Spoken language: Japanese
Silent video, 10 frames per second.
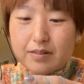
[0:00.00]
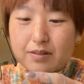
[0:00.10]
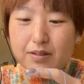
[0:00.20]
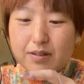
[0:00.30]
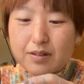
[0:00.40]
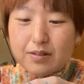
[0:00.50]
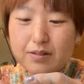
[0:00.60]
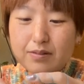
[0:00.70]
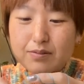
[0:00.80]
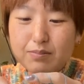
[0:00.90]
なんか
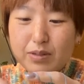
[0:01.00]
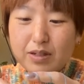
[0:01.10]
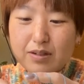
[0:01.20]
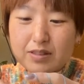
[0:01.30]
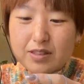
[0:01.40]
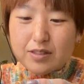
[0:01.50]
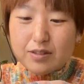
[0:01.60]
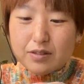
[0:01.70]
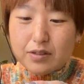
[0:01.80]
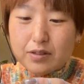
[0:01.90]
運命感じ
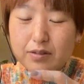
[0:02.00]
ちゃった